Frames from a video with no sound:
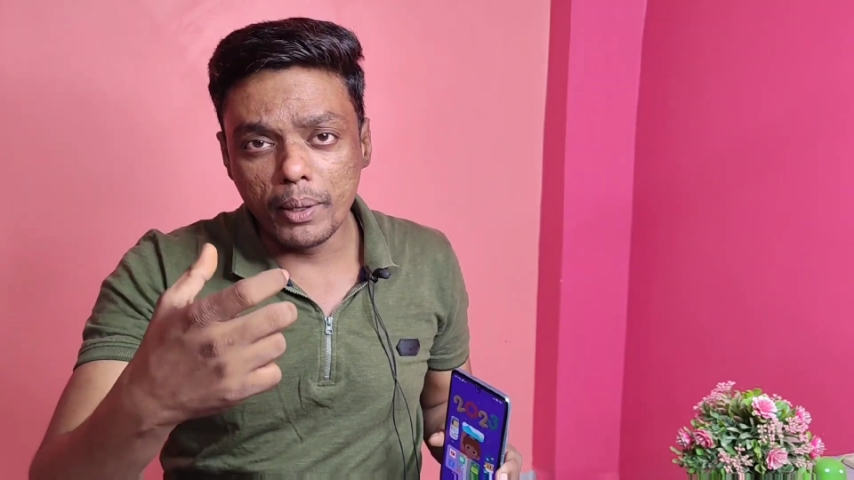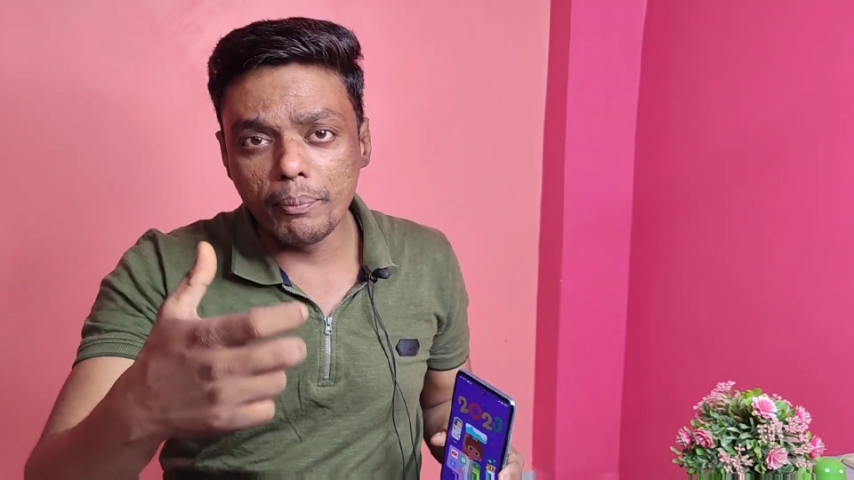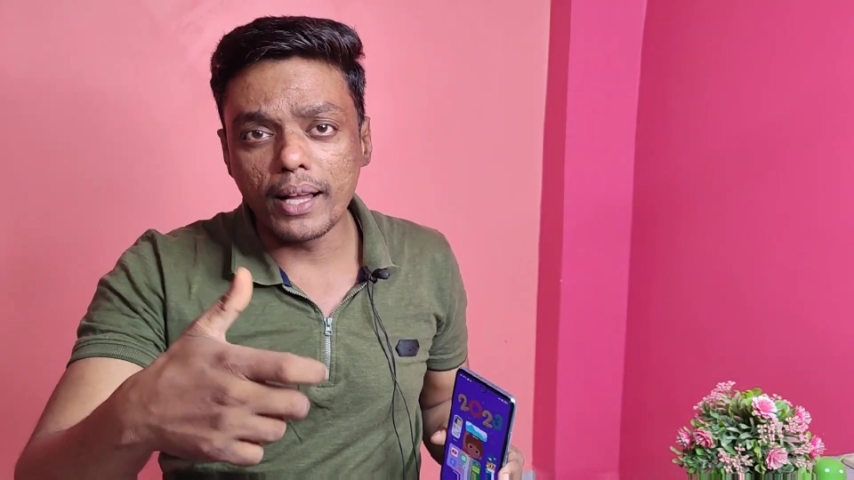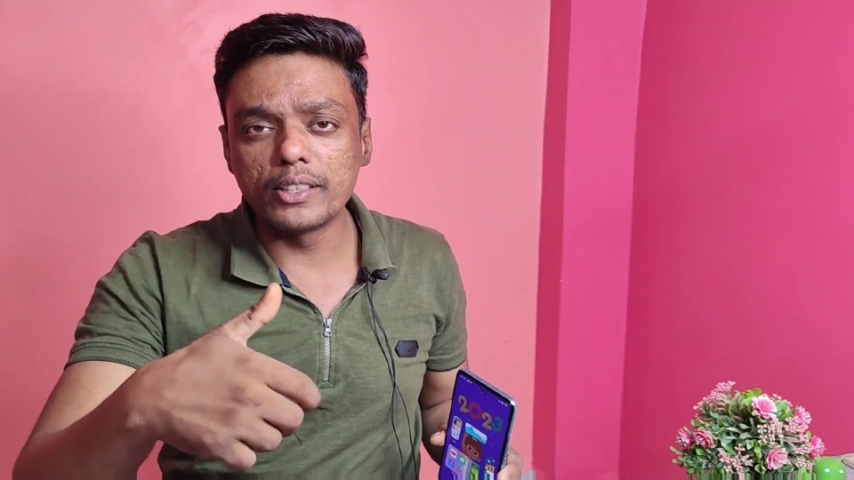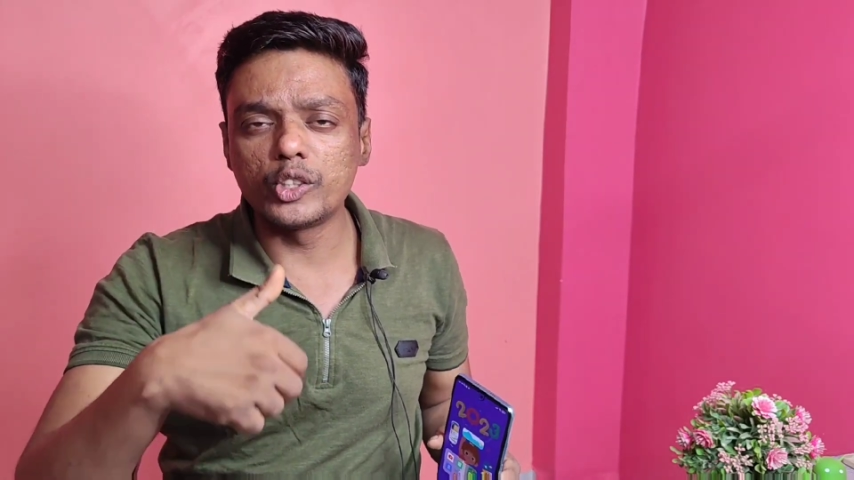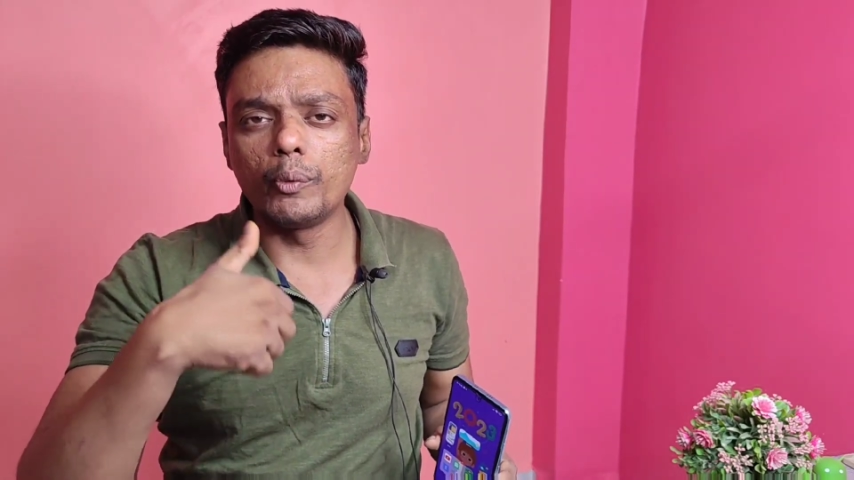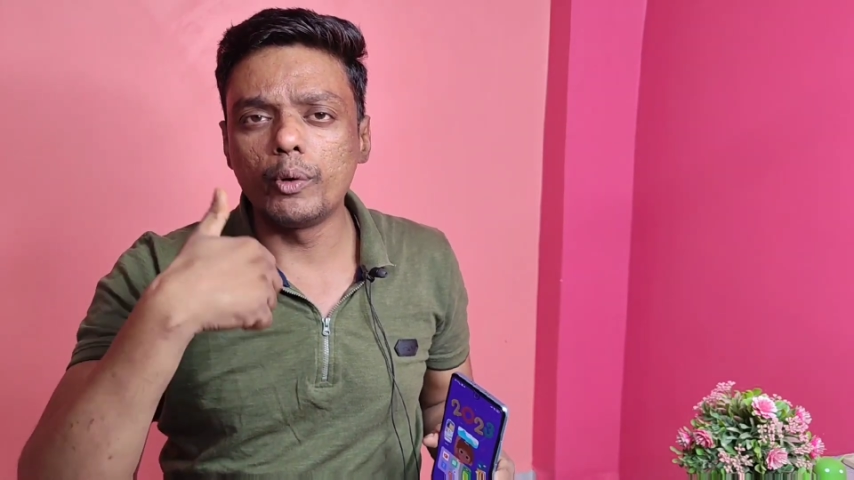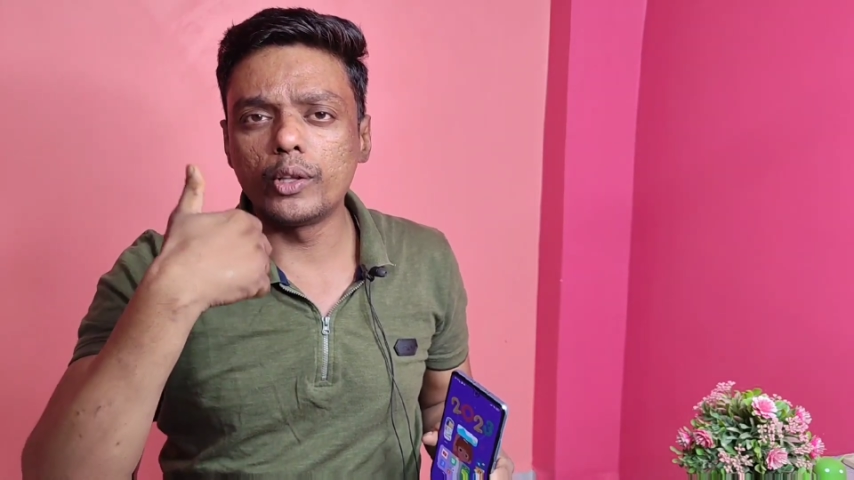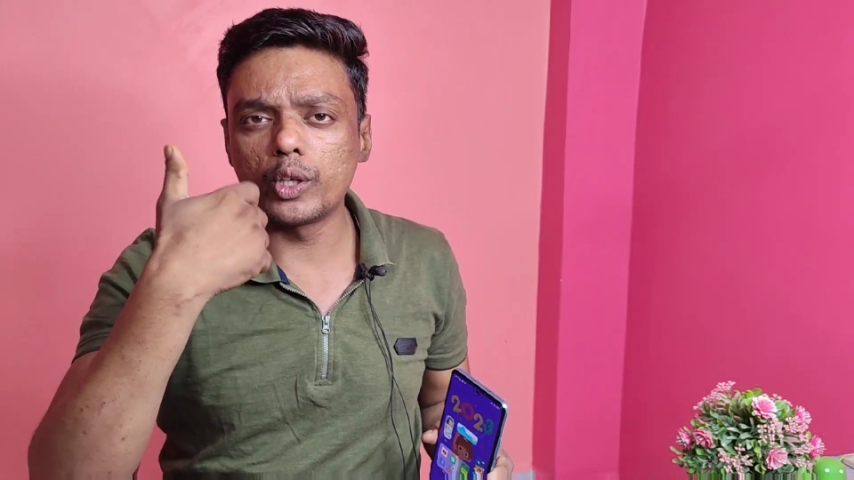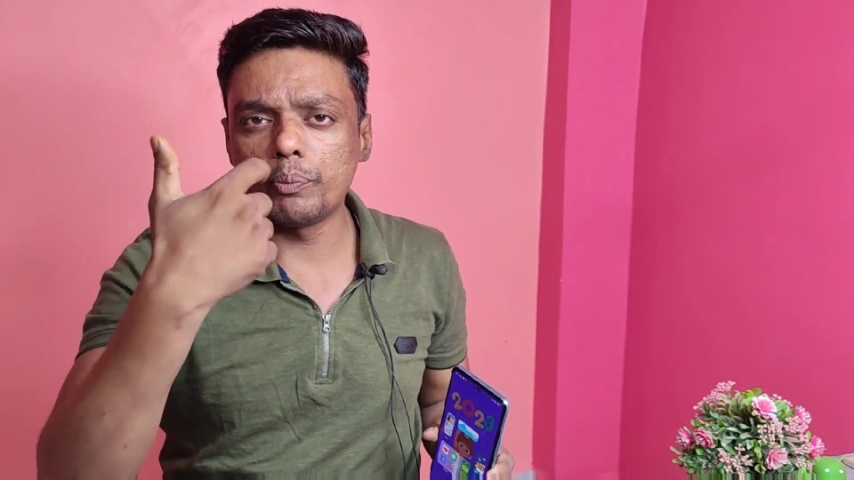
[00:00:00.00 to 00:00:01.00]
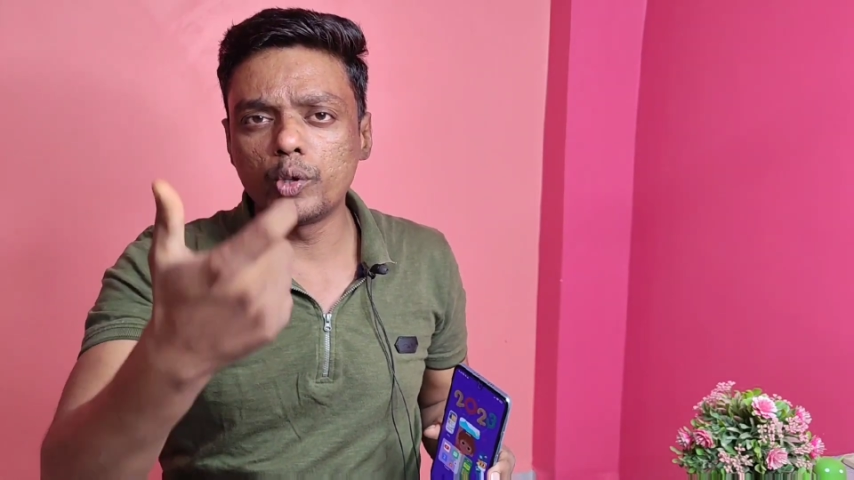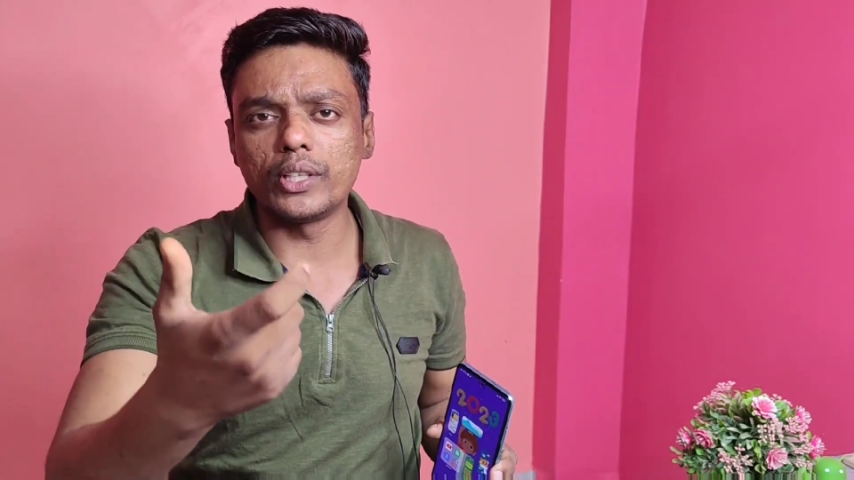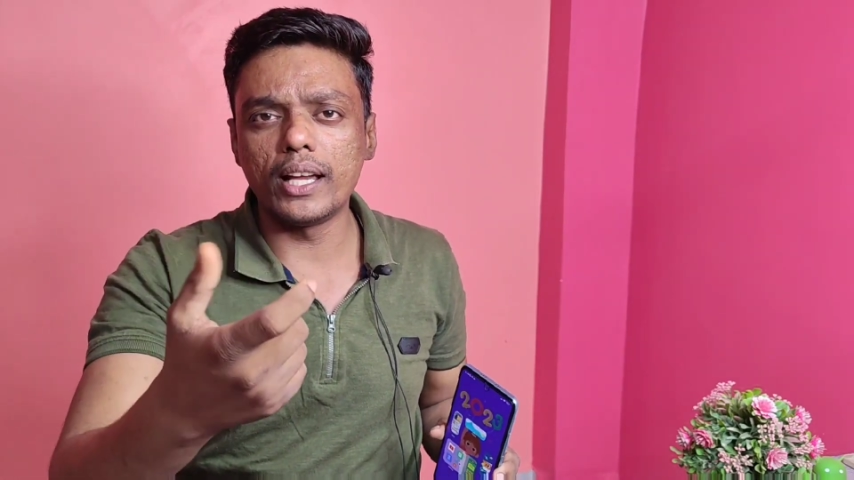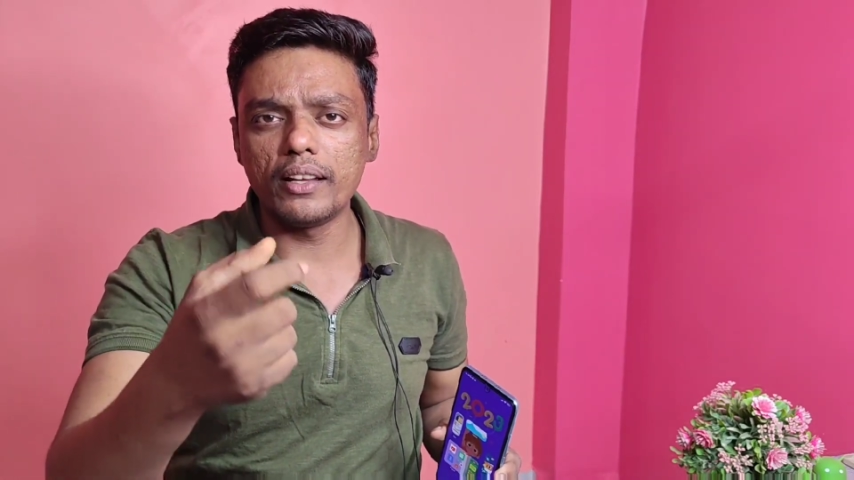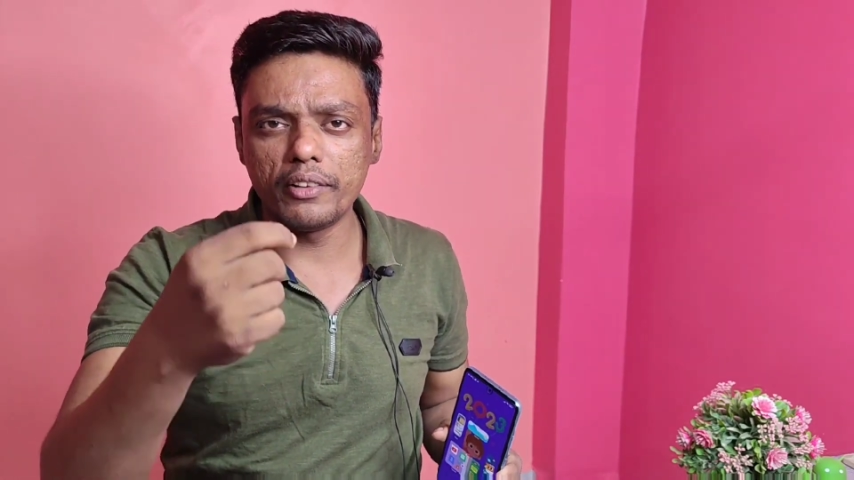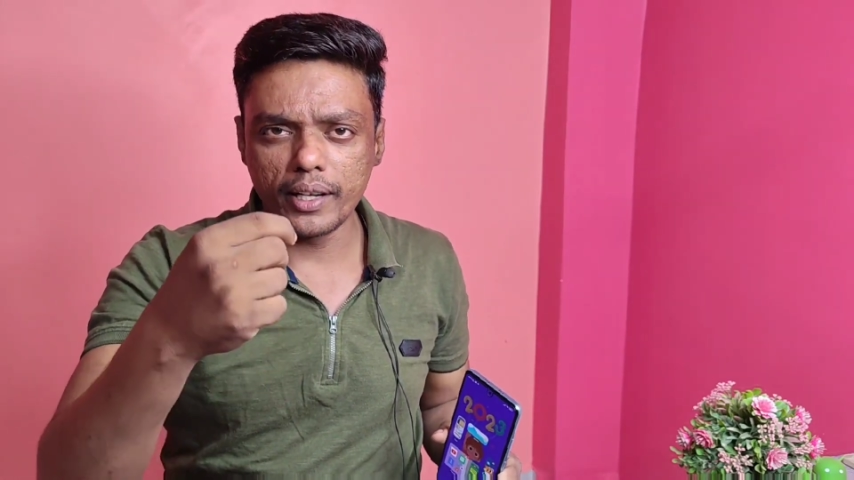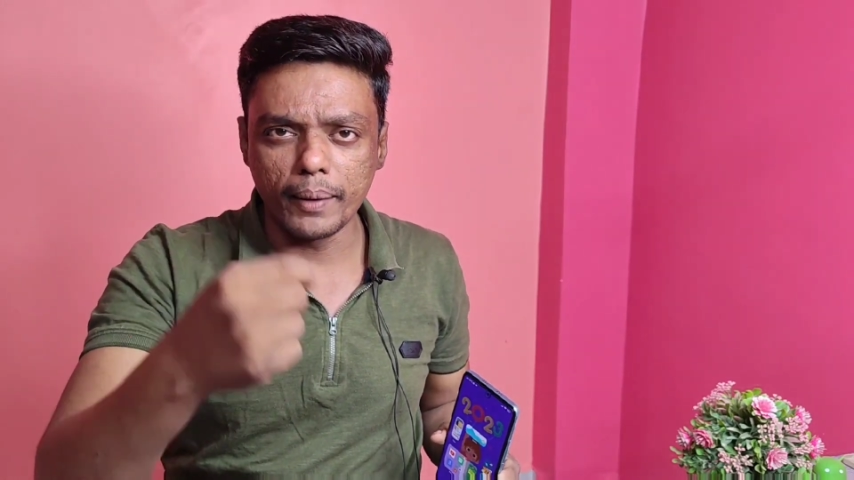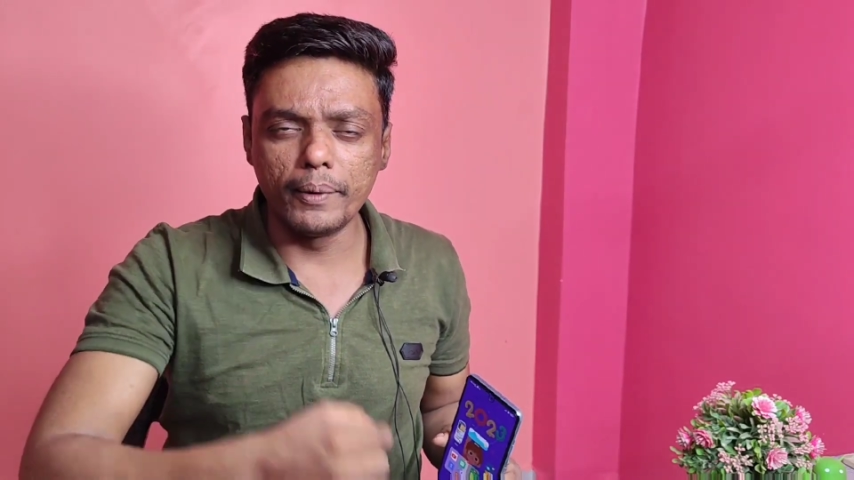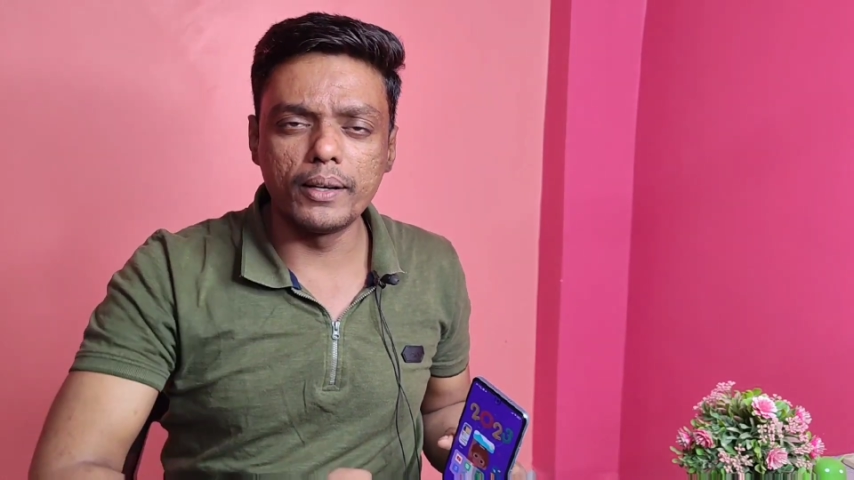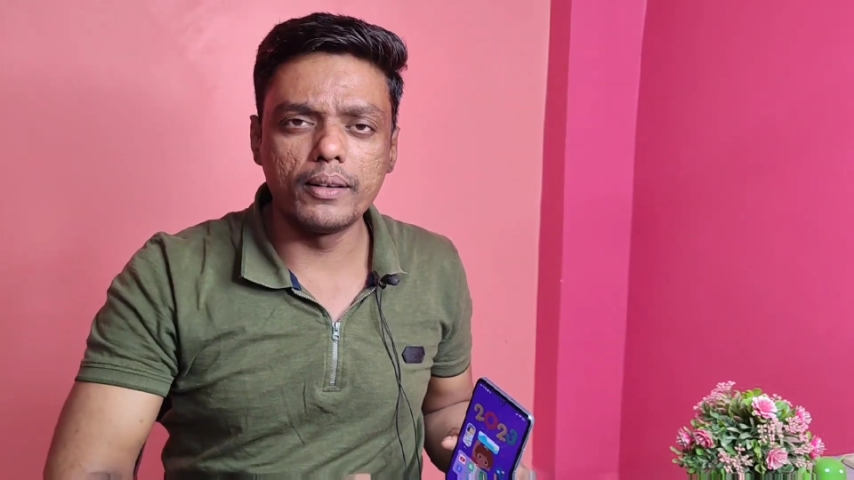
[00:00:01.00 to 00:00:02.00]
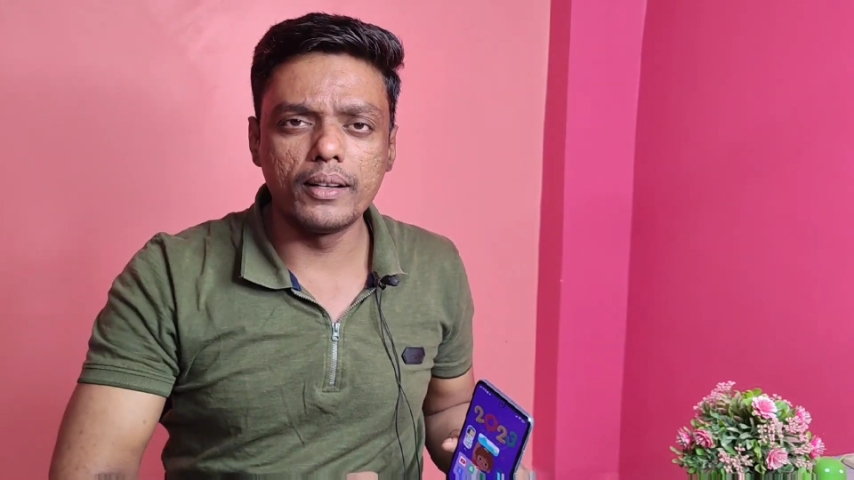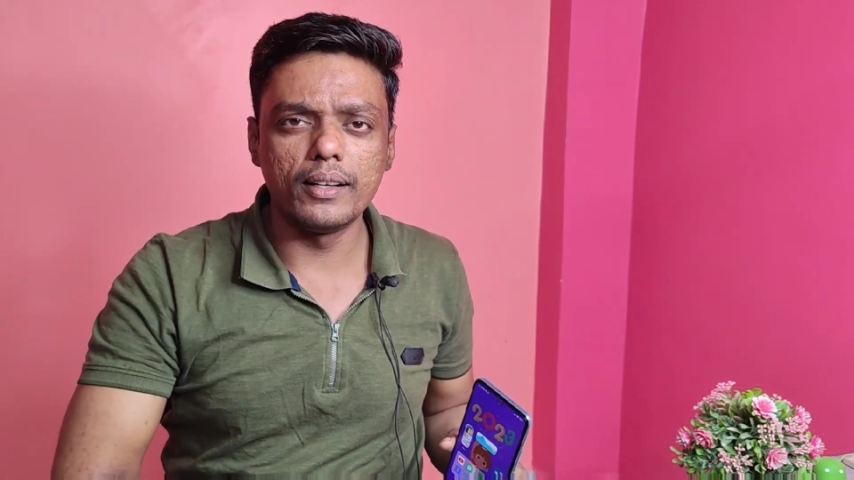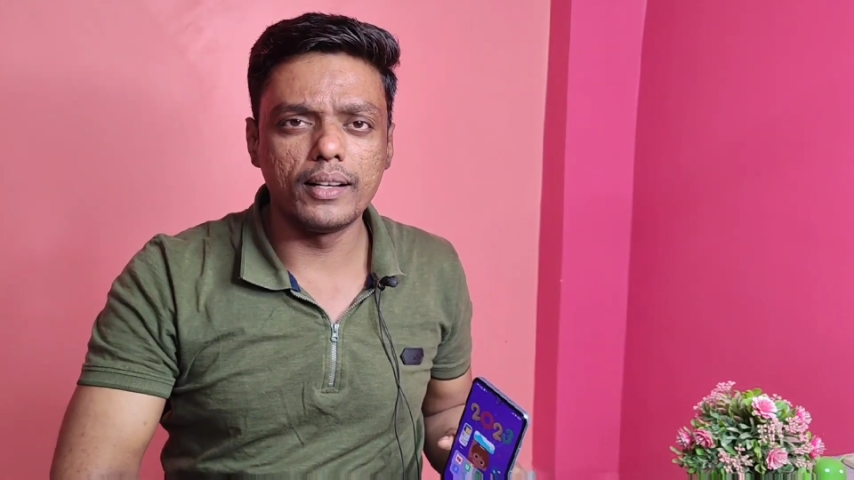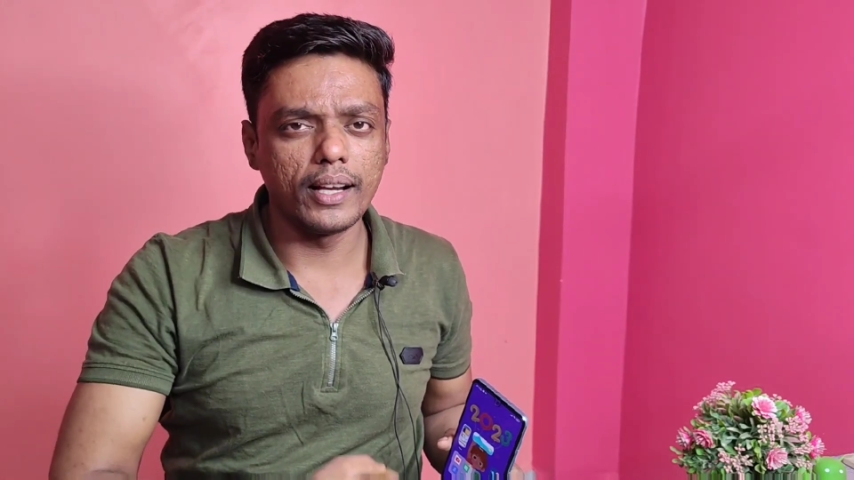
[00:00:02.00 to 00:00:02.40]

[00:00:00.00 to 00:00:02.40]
अपनी बात स्वामी वाले तक पहुँचाएँ कमेंट